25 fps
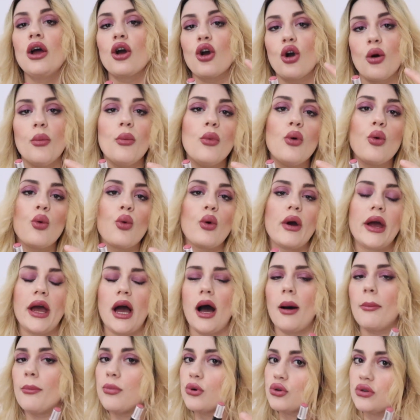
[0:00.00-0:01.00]
comunque
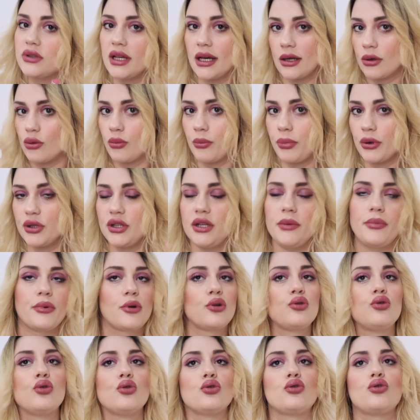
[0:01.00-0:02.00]
a buttare un po' di
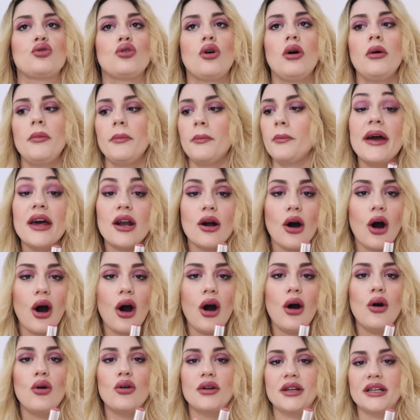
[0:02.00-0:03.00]
prodotto
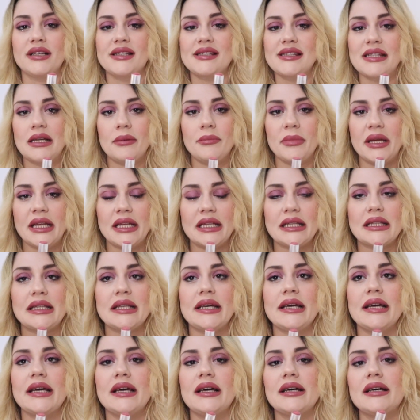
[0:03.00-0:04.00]
però onestamente
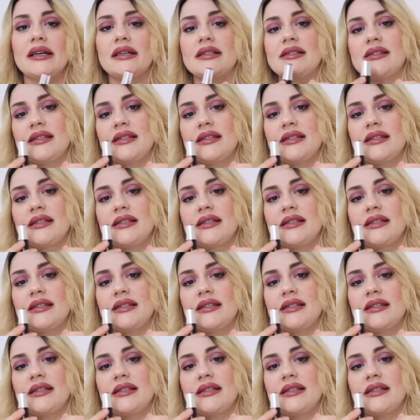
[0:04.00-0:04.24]
probabilmente eh,